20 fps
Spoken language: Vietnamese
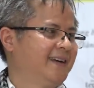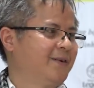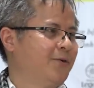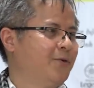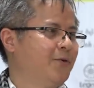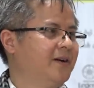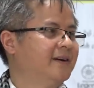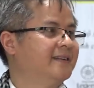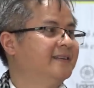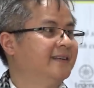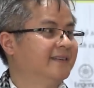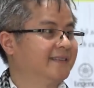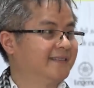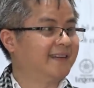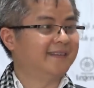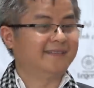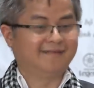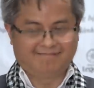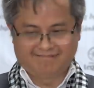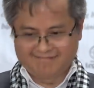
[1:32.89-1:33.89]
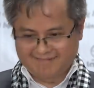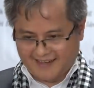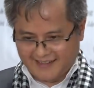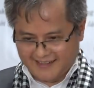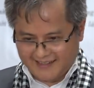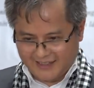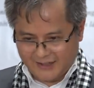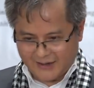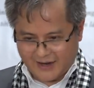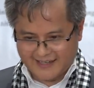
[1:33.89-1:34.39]
của diện tích
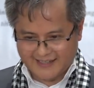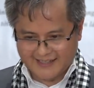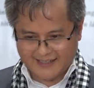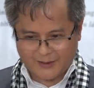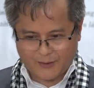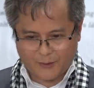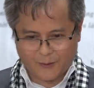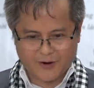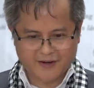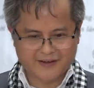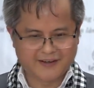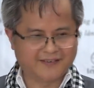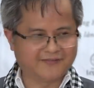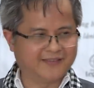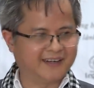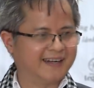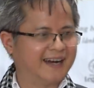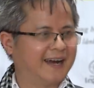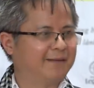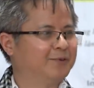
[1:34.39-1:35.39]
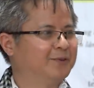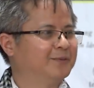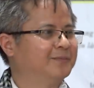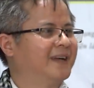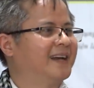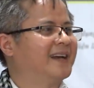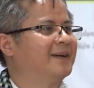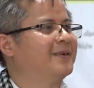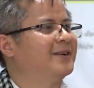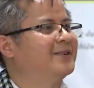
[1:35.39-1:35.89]
kinh doanh của nước Việt Nam của chúng
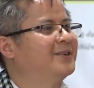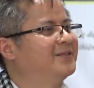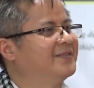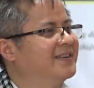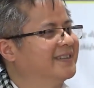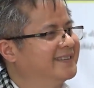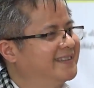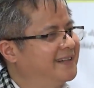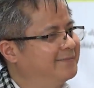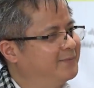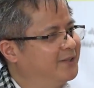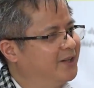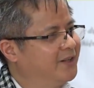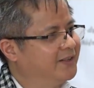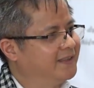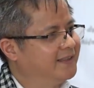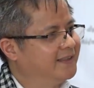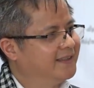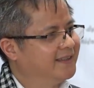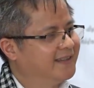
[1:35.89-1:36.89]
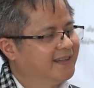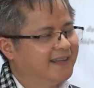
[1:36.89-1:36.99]
ta là bao nhiêu phần trăm rồi